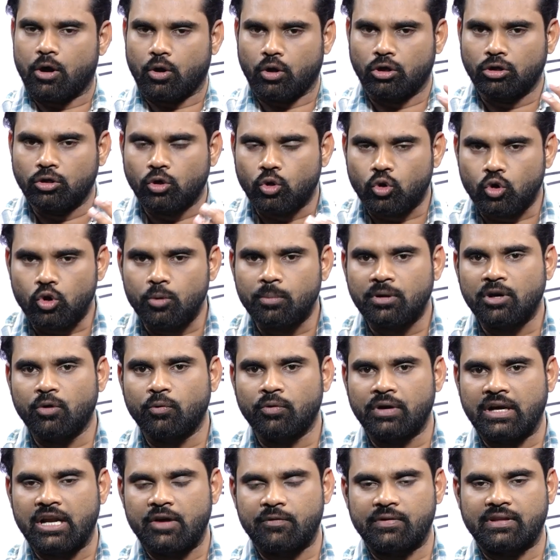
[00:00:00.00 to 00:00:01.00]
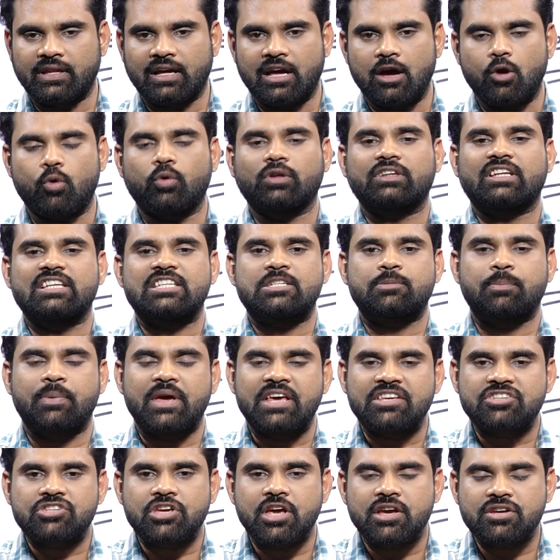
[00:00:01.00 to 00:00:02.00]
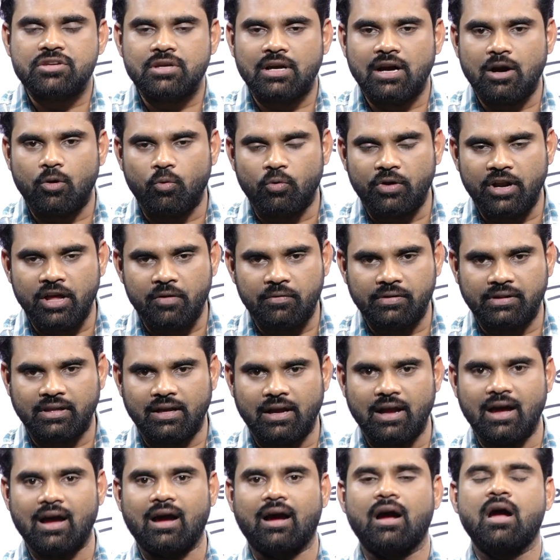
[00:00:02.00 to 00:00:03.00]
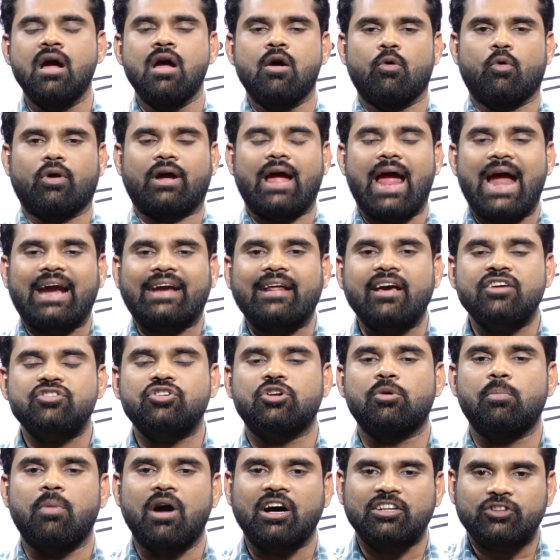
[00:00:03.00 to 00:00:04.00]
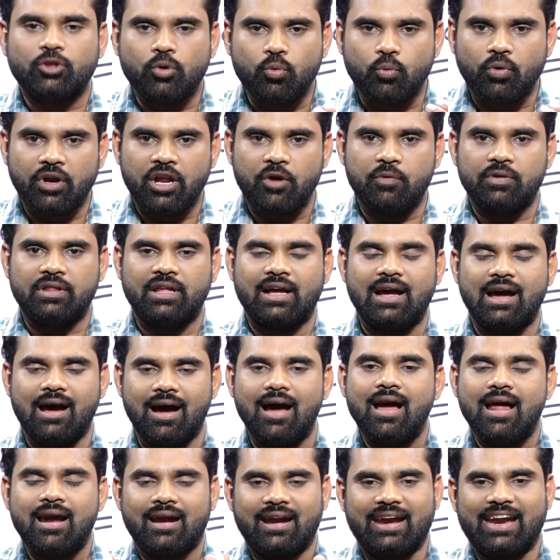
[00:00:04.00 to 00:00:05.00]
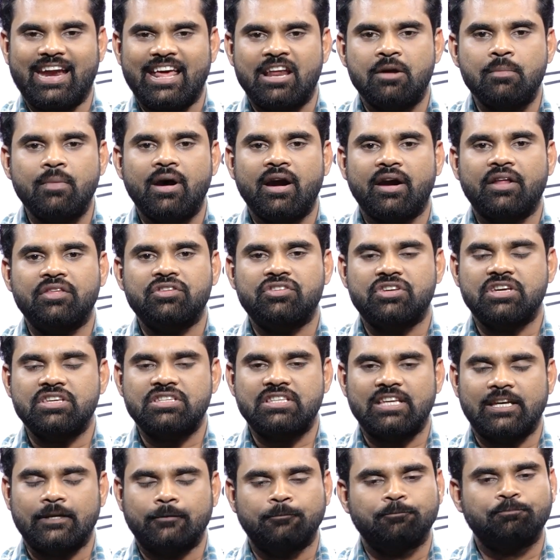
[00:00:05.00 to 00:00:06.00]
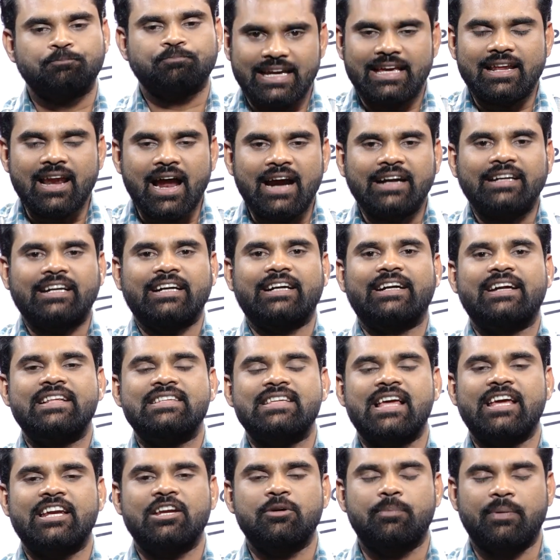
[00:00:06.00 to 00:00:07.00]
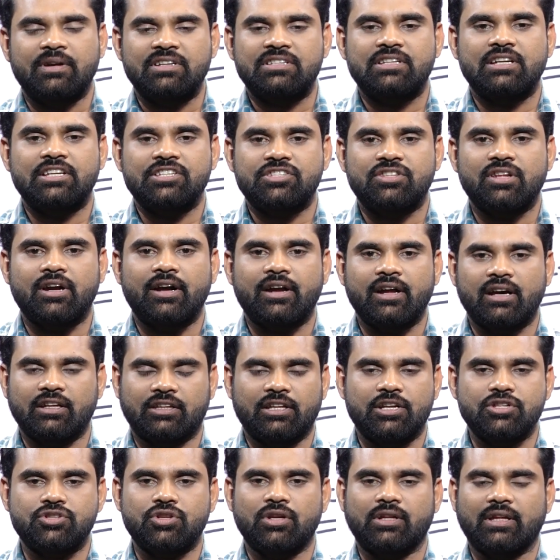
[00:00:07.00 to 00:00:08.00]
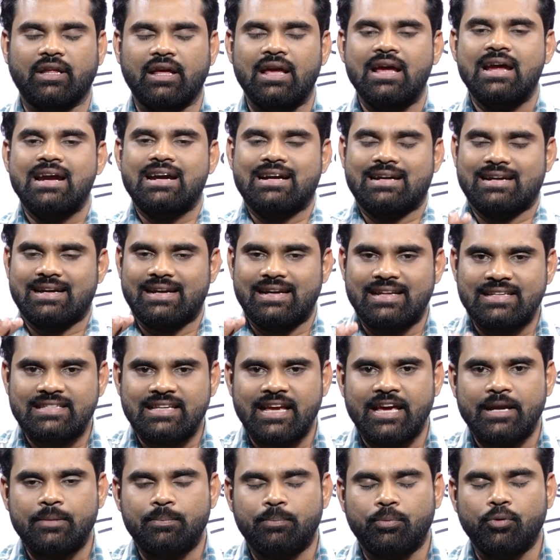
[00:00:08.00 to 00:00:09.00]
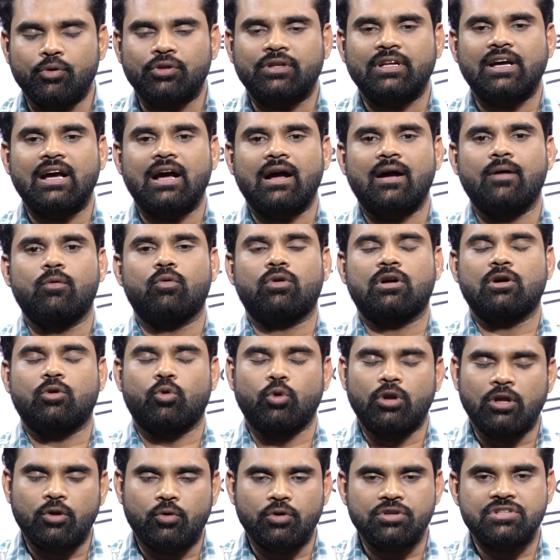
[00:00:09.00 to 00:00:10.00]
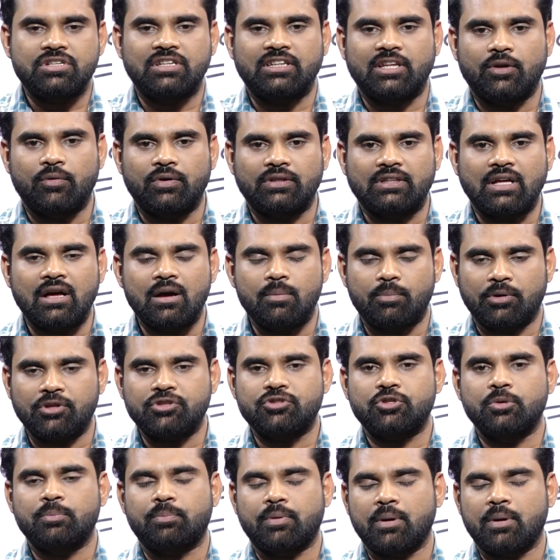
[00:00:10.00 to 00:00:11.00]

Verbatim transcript: రెండు రూములు ఉండే విధంగా కొంత స్పేసియస్గా ఉండే విధంగా ఒక అటాచ్డ్ బాత్రూమ్ ఉండే విధంగా నిర్మాణం చేసి ఇలాంటి డిజైన్ను పరిశీలిస్తున్నట్టుగా తెలుస్తోంది డిజైన్ పూర్తిగా ఒక కొలికి వచ్చిన తర్వాత ప్రస్తుతం